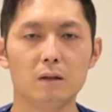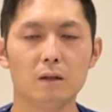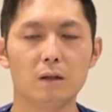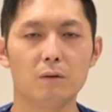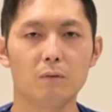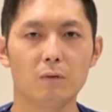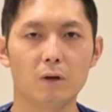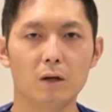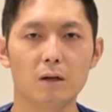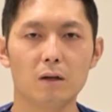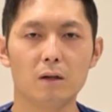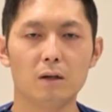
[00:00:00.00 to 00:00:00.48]
うで
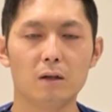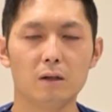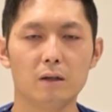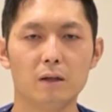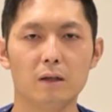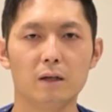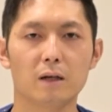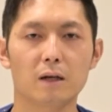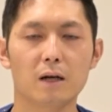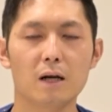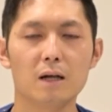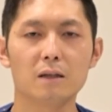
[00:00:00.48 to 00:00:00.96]
は、
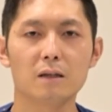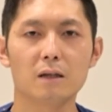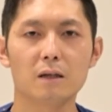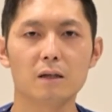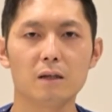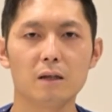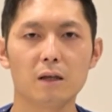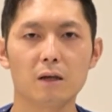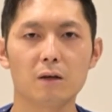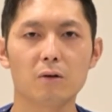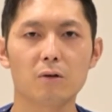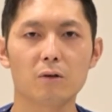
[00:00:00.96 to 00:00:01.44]
えー、簡単
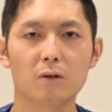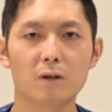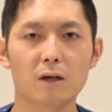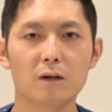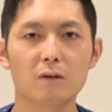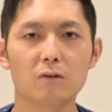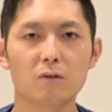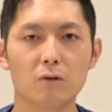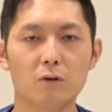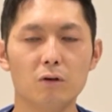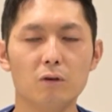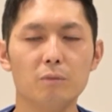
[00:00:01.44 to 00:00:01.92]
にできる
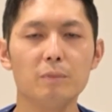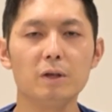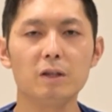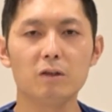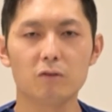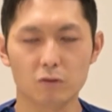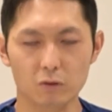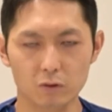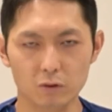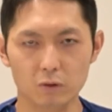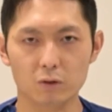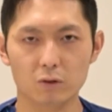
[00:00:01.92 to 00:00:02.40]
体操を3
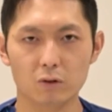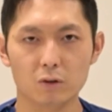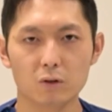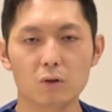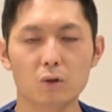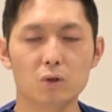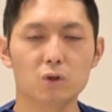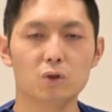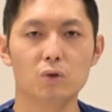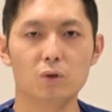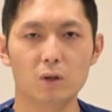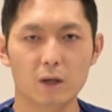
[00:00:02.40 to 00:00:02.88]
つ
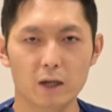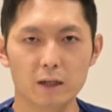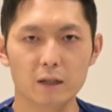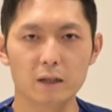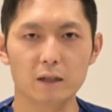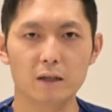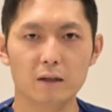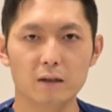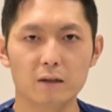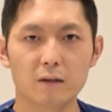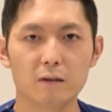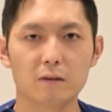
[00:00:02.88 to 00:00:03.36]
ご紹介
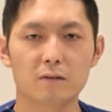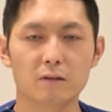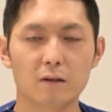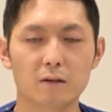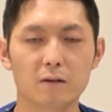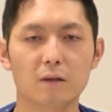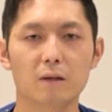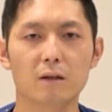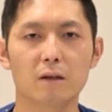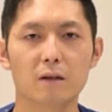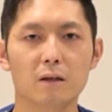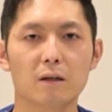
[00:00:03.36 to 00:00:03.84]
さ
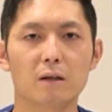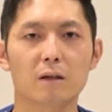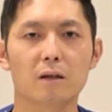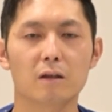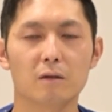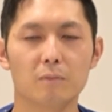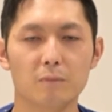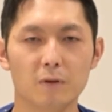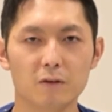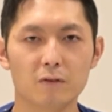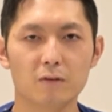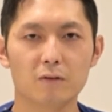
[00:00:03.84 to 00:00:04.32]
せていただ
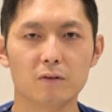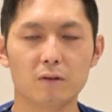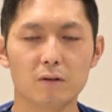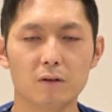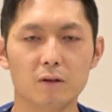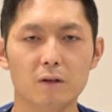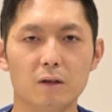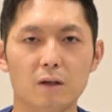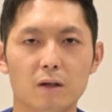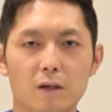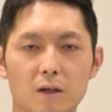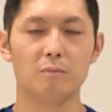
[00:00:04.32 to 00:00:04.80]
きます
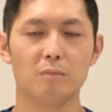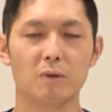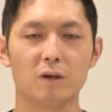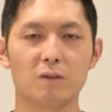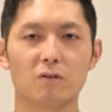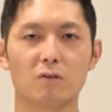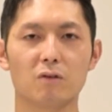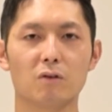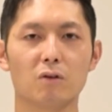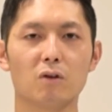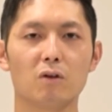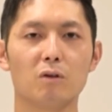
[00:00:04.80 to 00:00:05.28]
ま
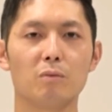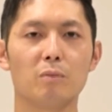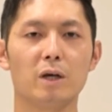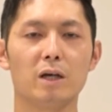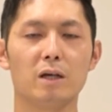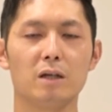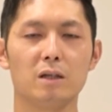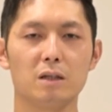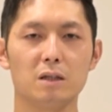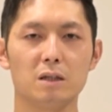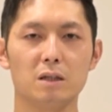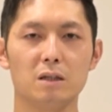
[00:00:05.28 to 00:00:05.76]
ずその
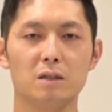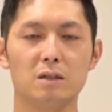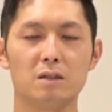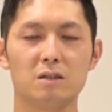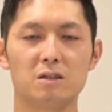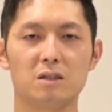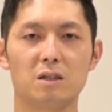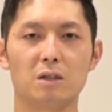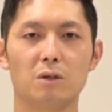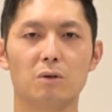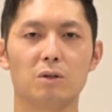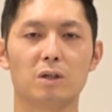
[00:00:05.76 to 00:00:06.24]
前に姿
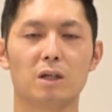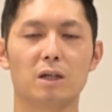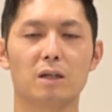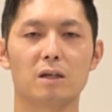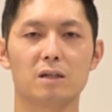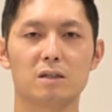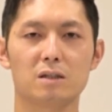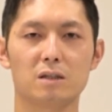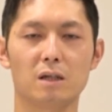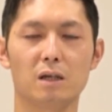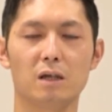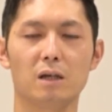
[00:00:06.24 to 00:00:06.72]
勢を
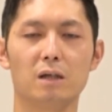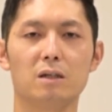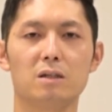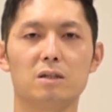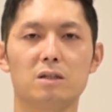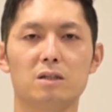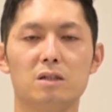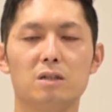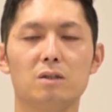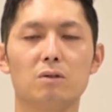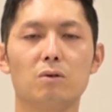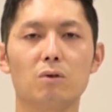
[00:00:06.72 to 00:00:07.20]
正して
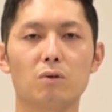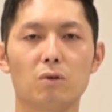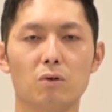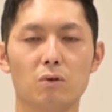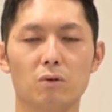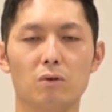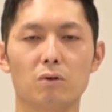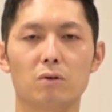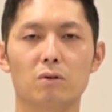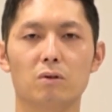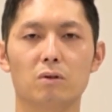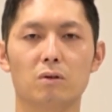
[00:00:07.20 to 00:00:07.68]
深呼
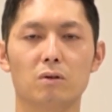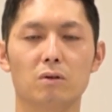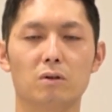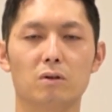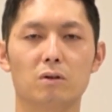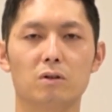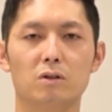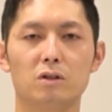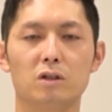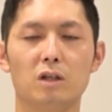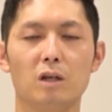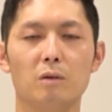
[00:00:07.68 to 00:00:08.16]
吸
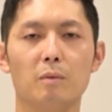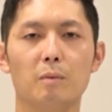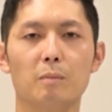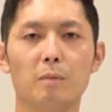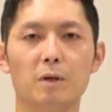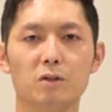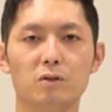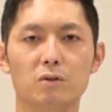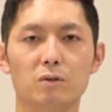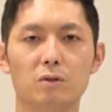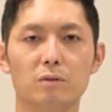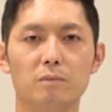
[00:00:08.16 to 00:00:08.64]
してみ
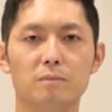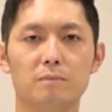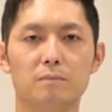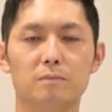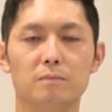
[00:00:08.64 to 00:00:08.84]
ましょう